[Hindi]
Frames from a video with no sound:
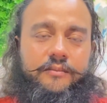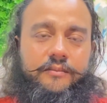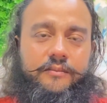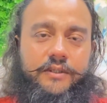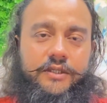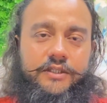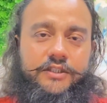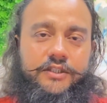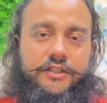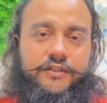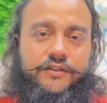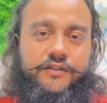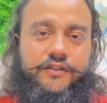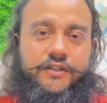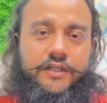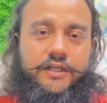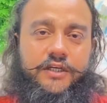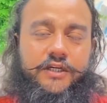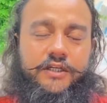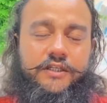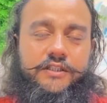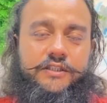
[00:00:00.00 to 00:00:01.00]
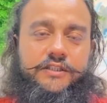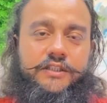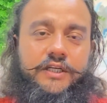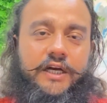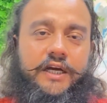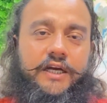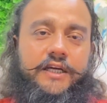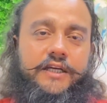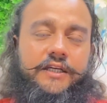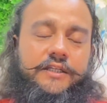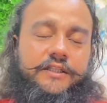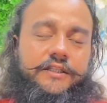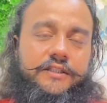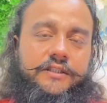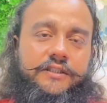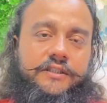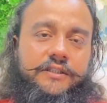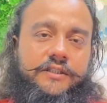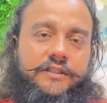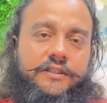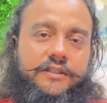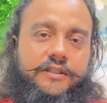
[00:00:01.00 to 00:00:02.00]
भजन से हट जाए
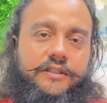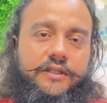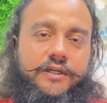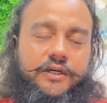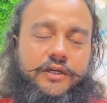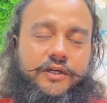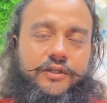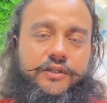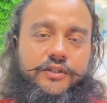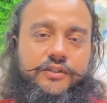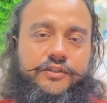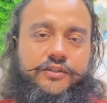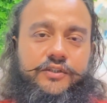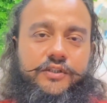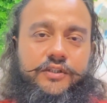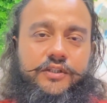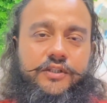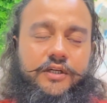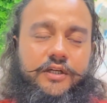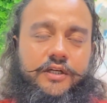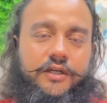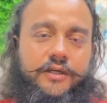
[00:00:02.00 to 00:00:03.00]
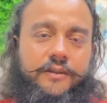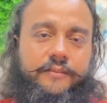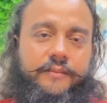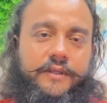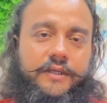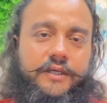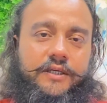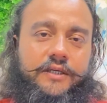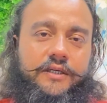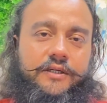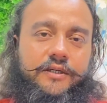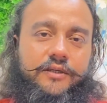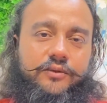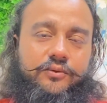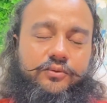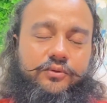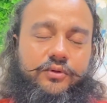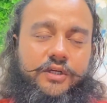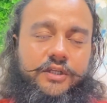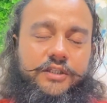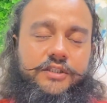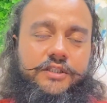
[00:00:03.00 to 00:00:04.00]
और इसी तरह में
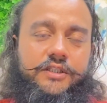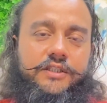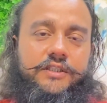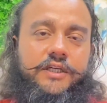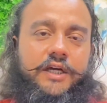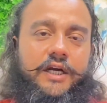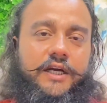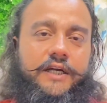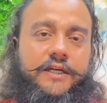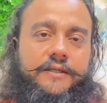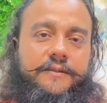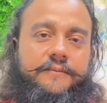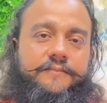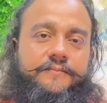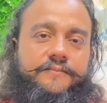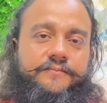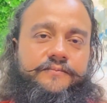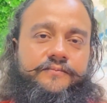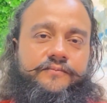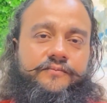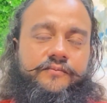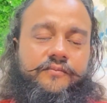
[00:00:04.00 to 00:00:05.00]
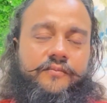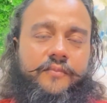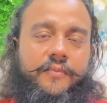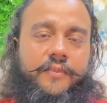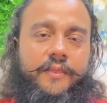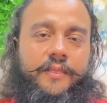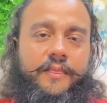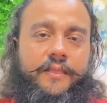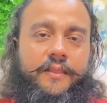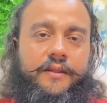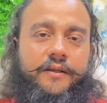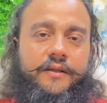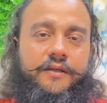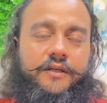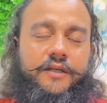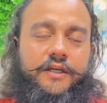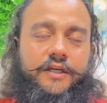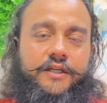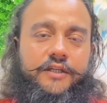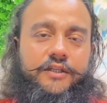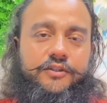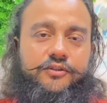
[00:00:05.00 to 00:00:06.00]
उलझ जाए
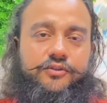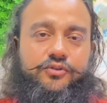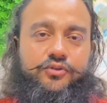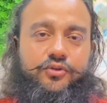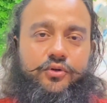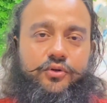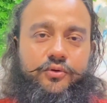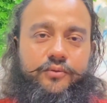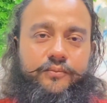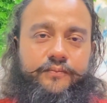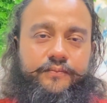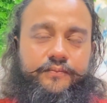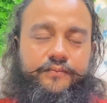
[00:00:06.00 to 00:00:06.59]
लेकिन जो